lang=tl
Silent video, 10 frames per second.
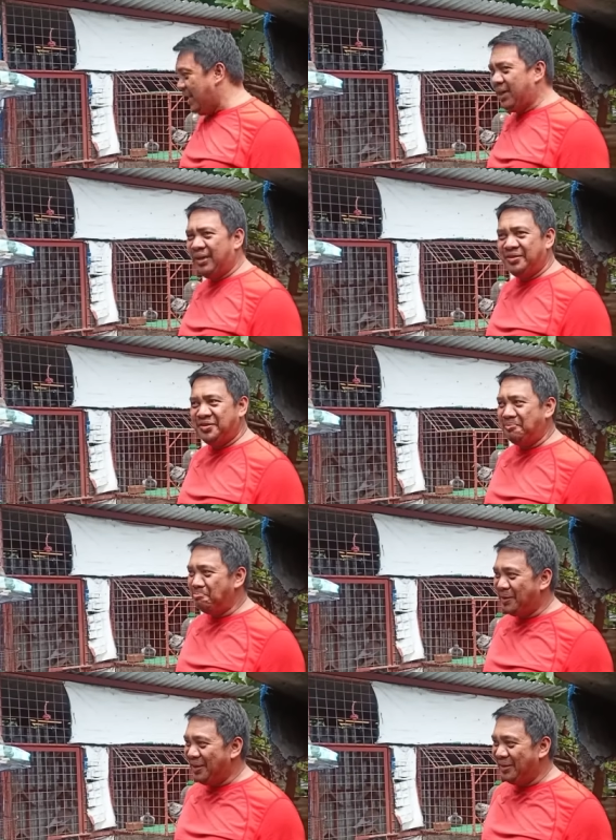lang,
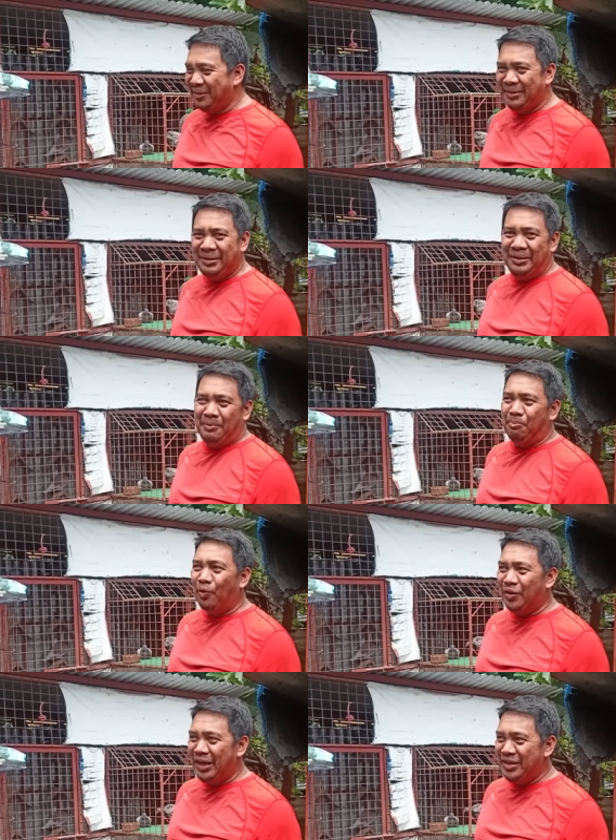siyempre,
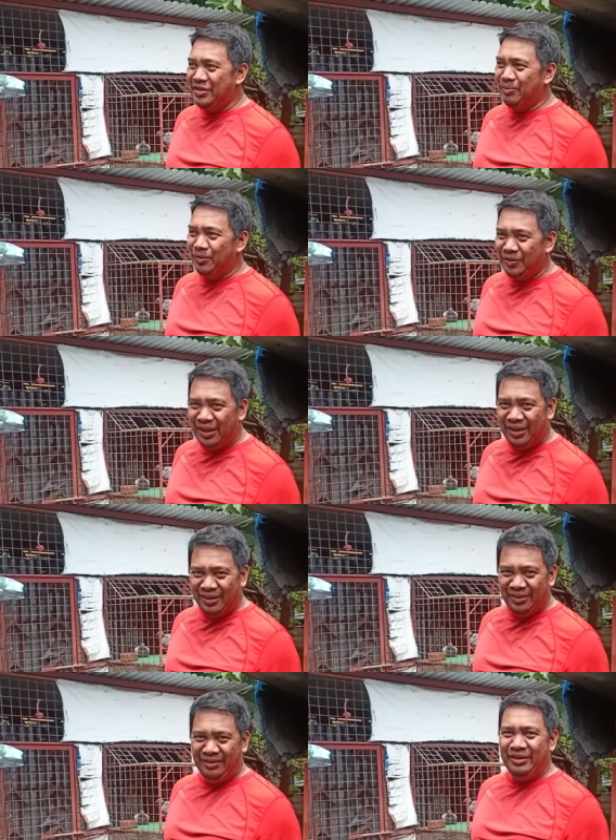purgahin nyo muna.
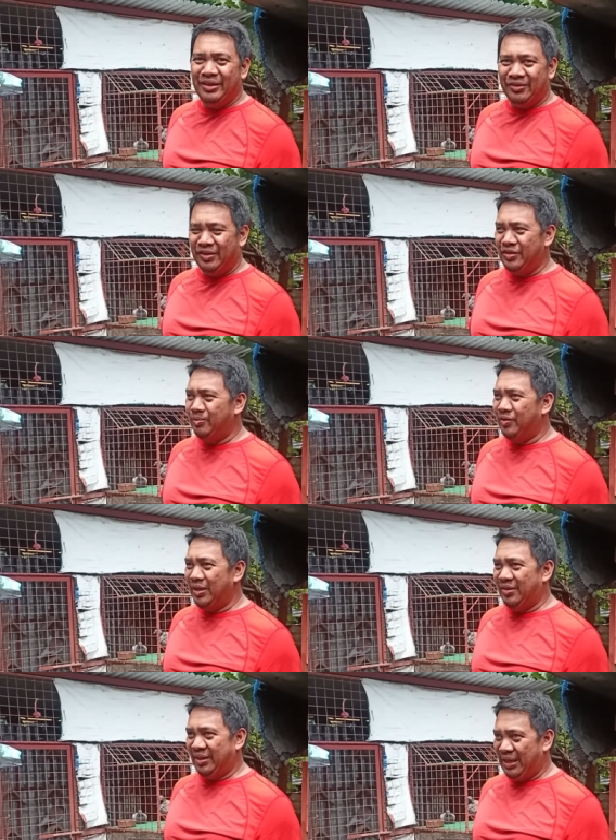Linisin nyo
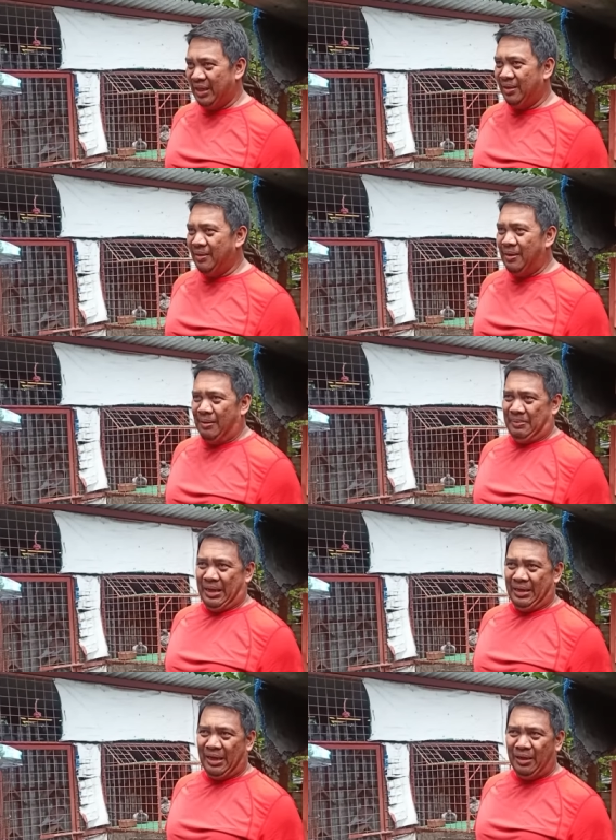muna sila.
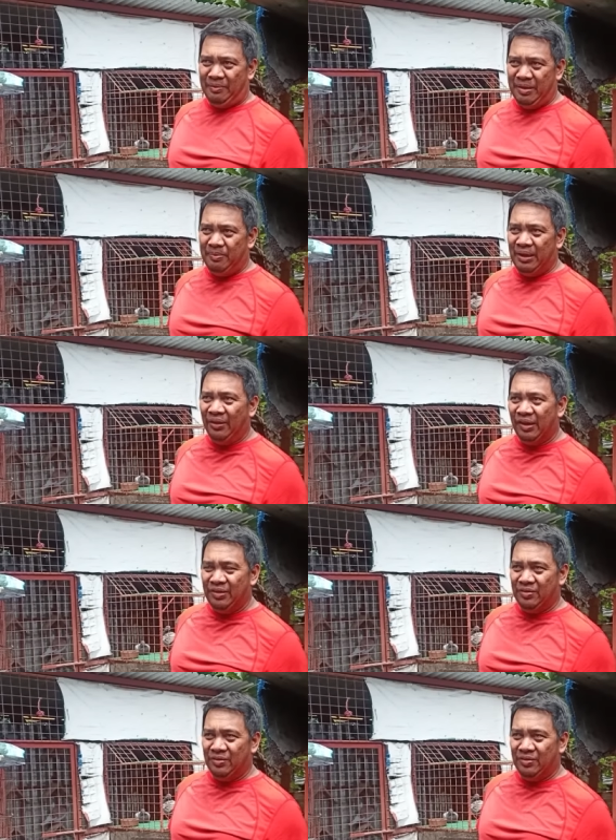Para ibibigay sa